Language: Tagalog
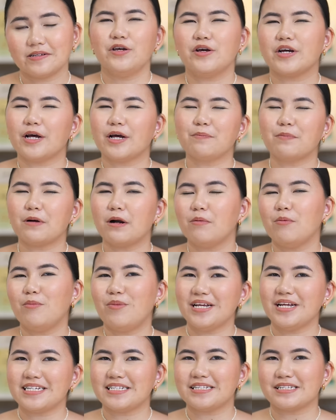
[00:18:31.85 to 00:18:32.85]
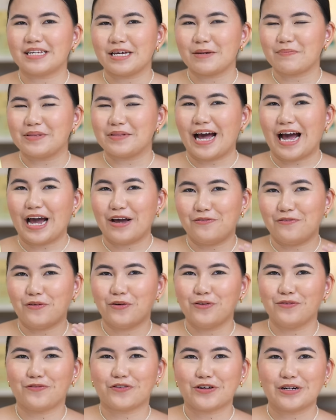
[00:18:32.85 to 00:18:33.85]
you can probably skip the
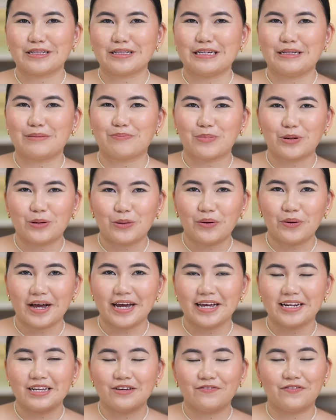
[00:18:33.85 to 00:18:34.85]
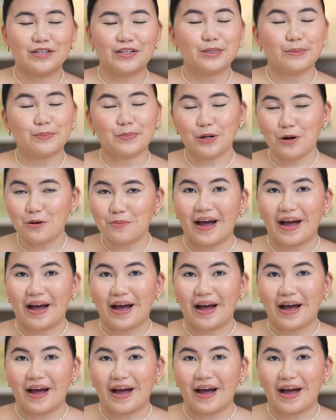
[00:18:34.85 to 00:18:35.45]
iPhone 14 Pro and even the Pro